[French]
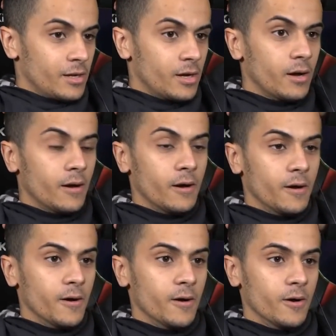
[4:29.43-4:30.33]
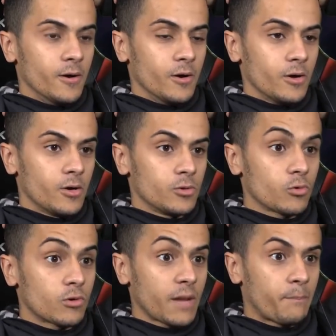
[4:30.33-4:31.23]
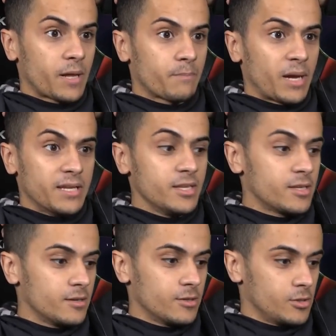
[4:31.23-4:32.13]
Euh, donc là, panique